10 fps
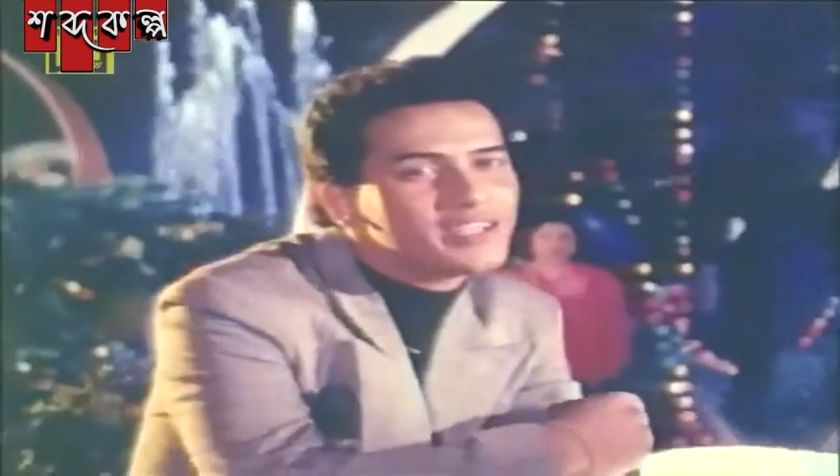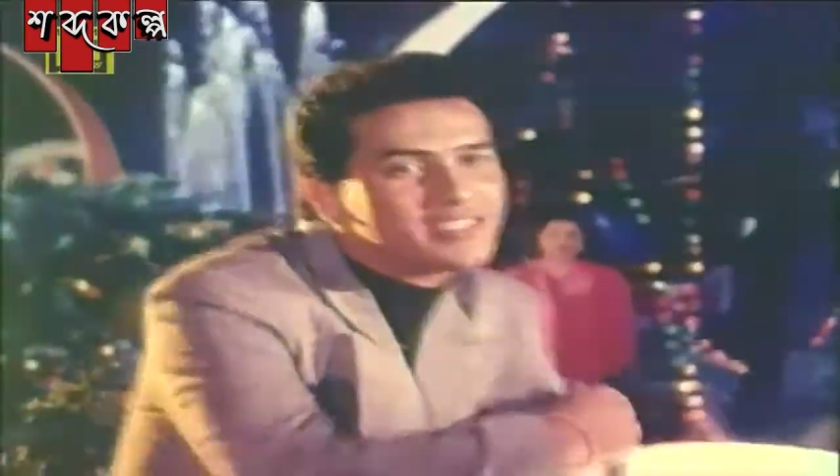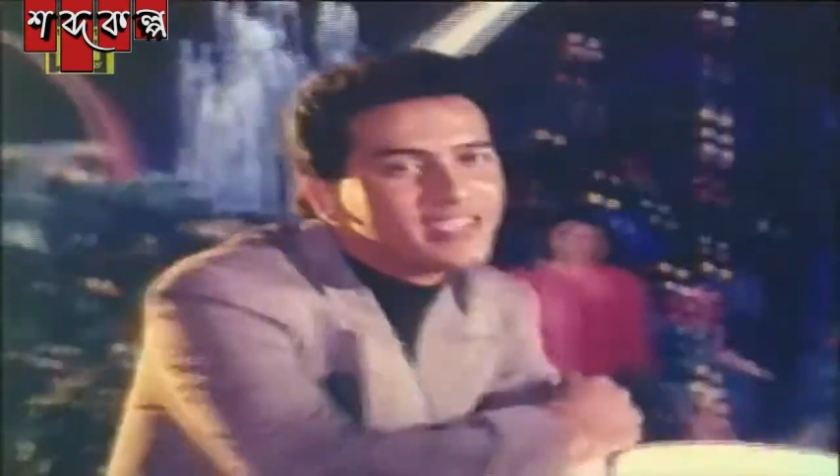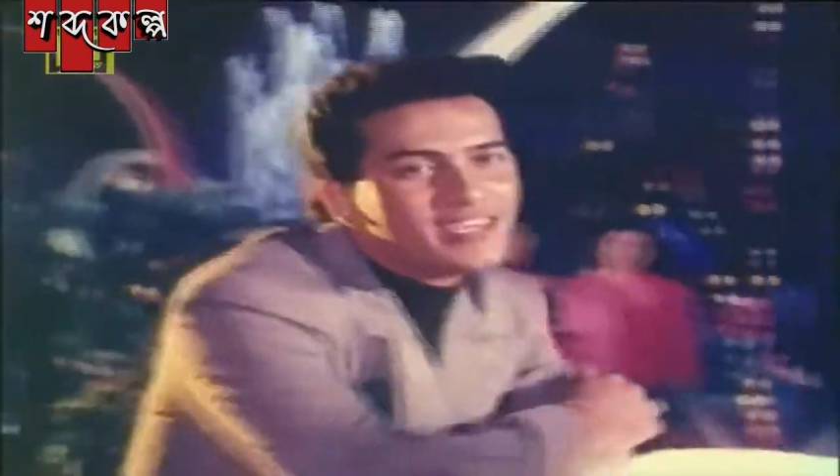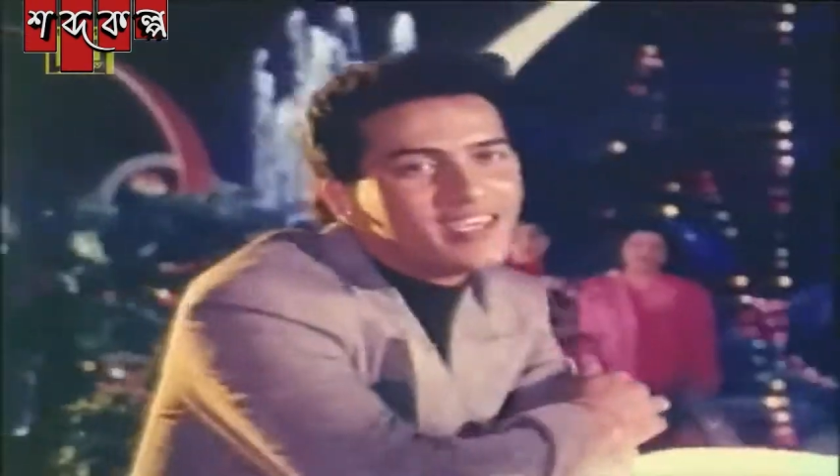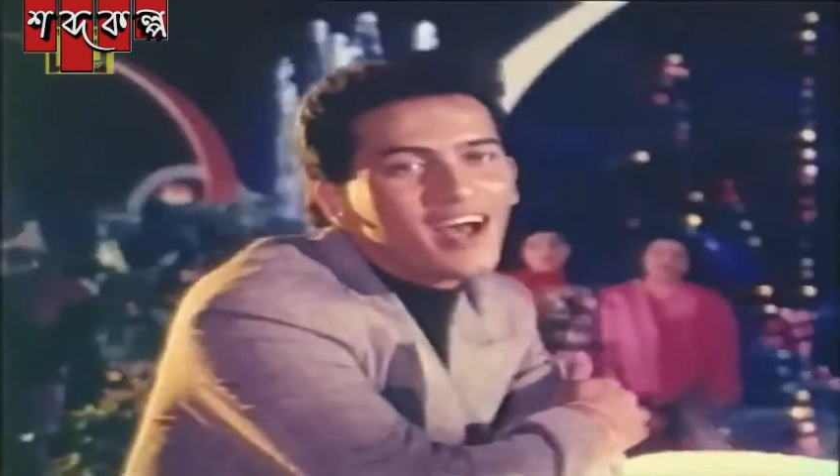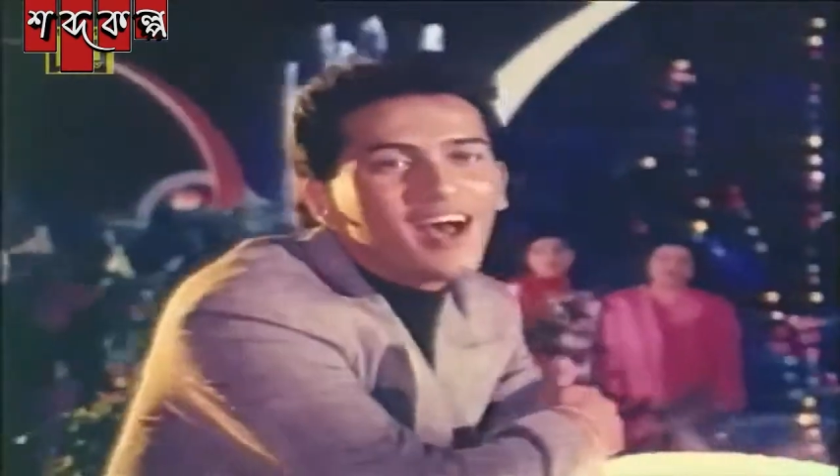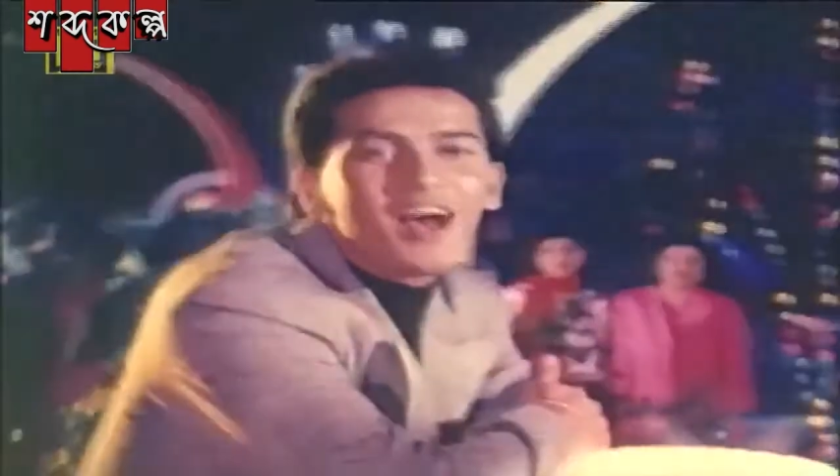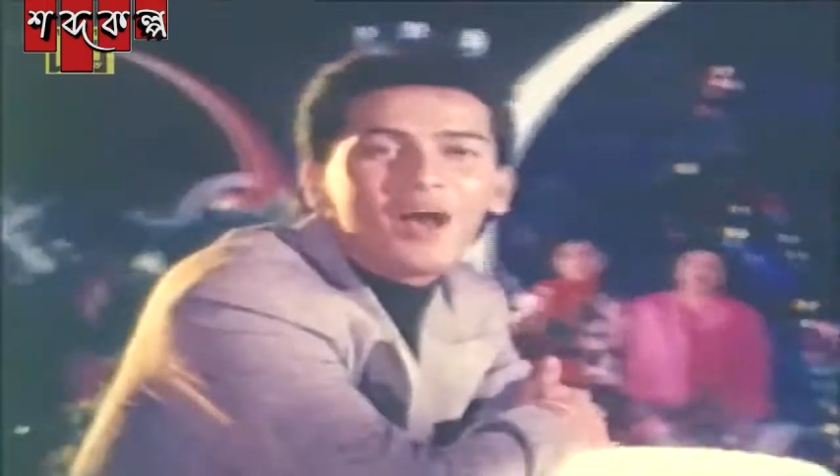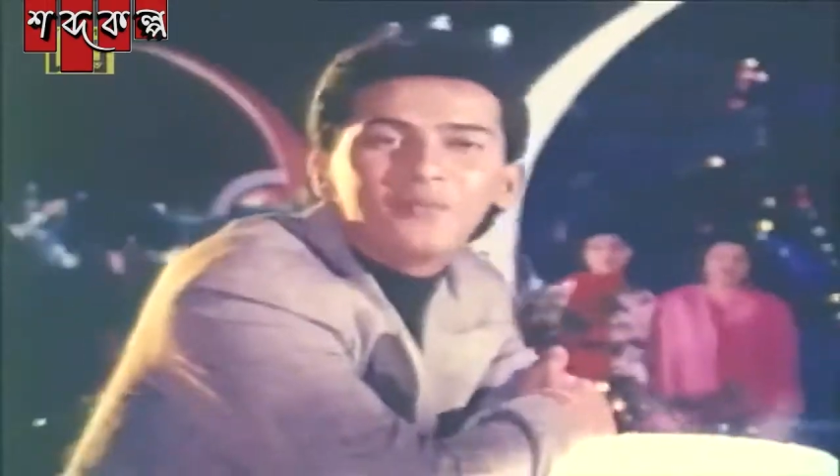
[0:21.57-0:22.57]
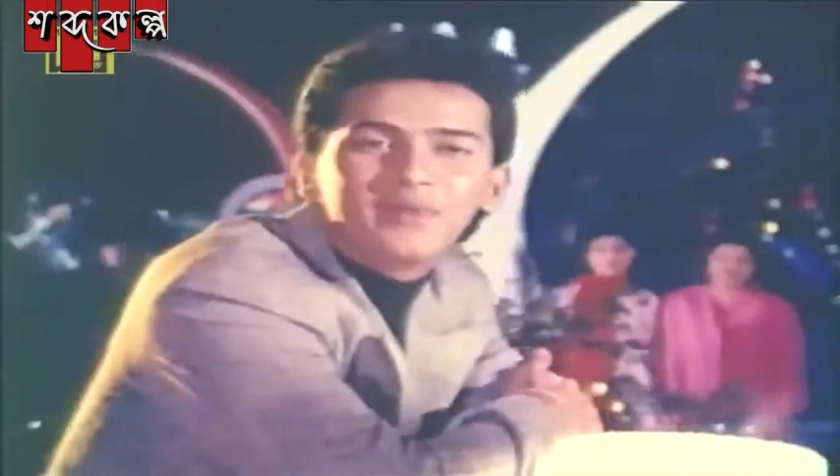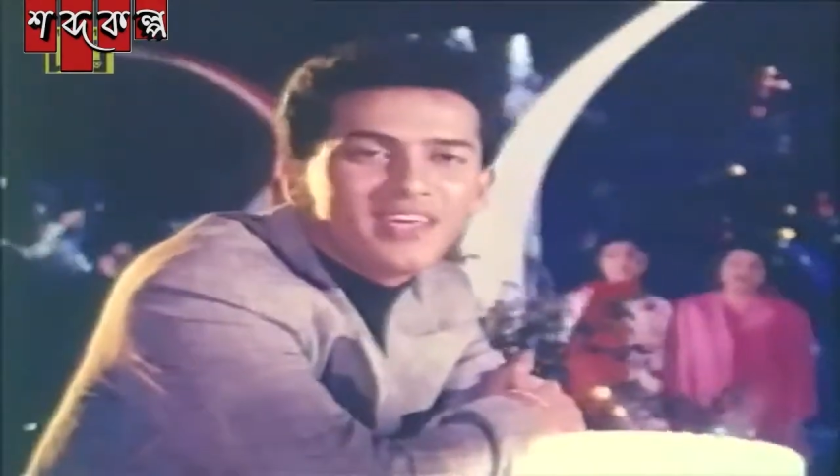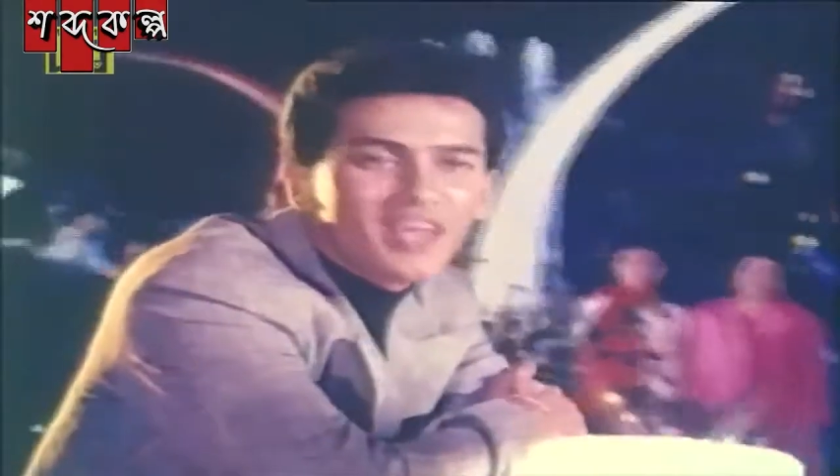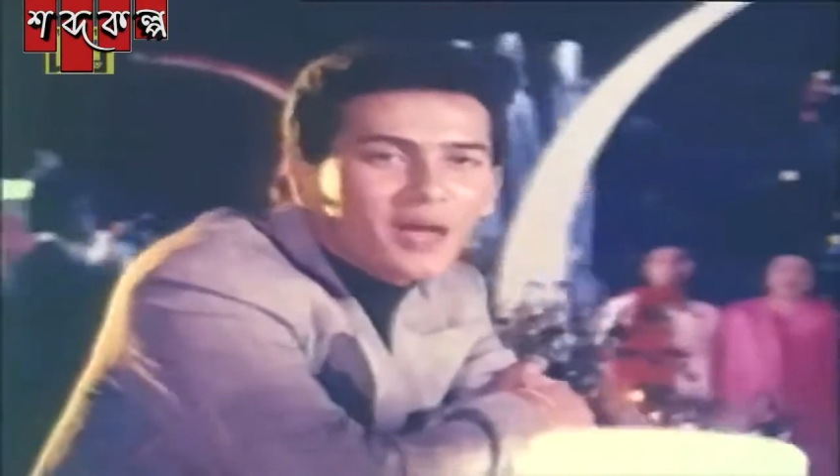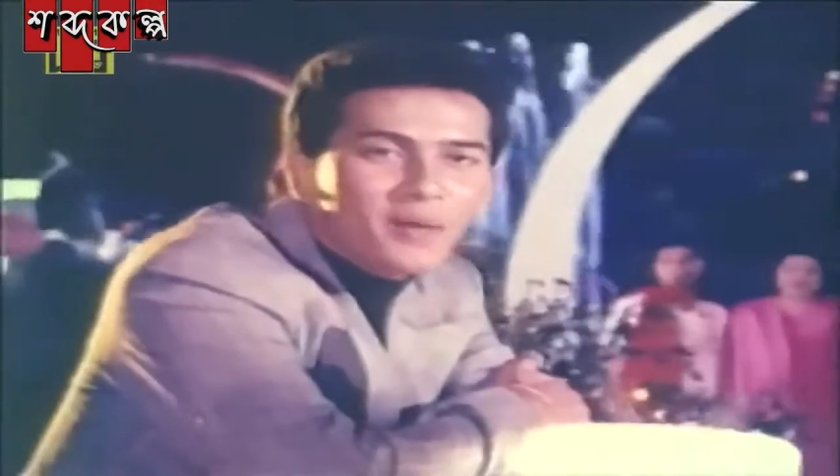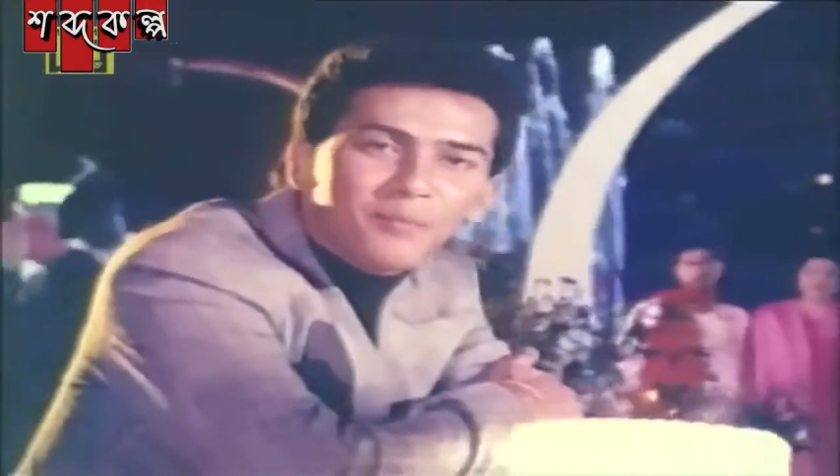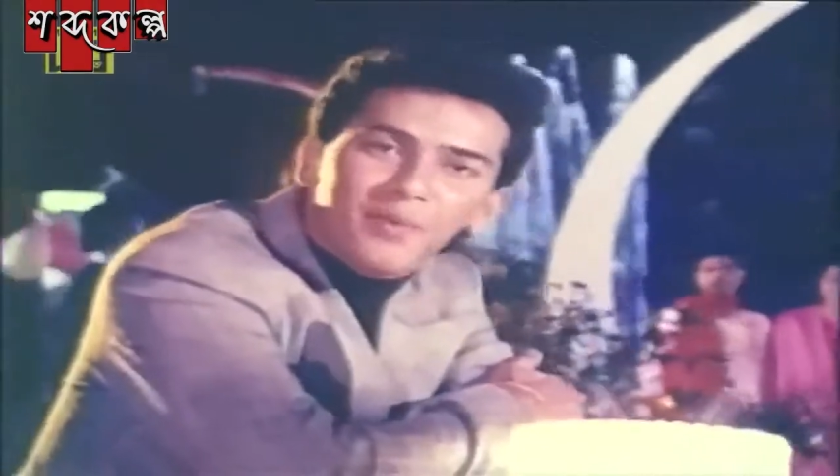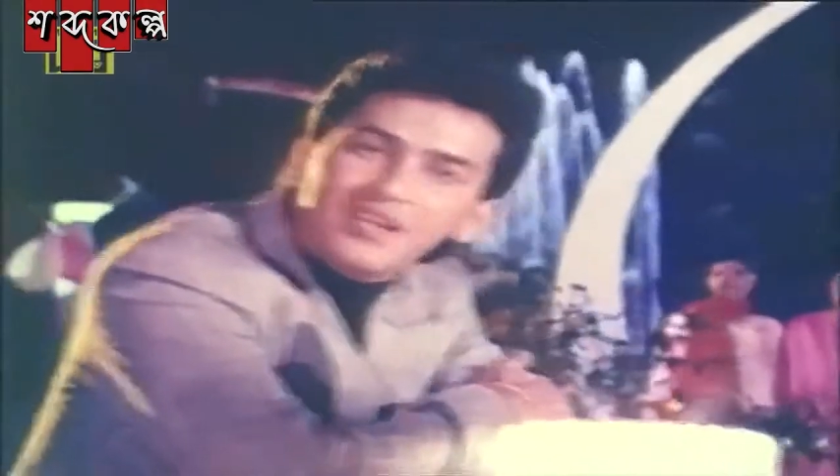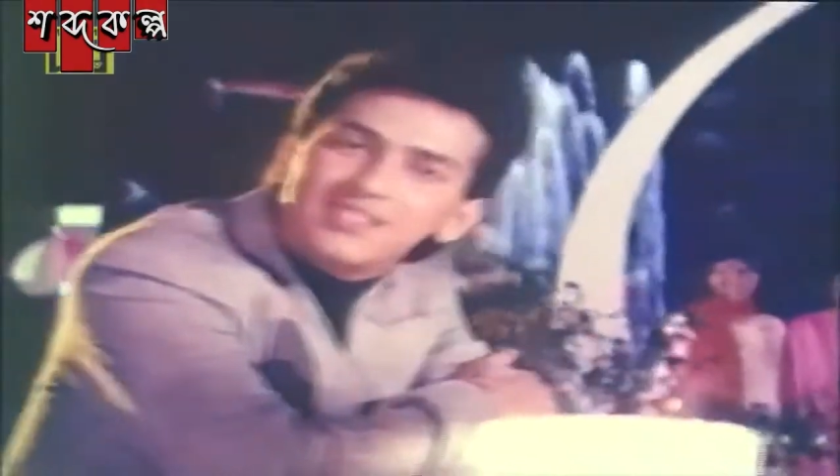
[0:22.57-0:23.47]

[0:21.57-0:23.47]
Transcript: খুব অল্প সময়ই নিয়ে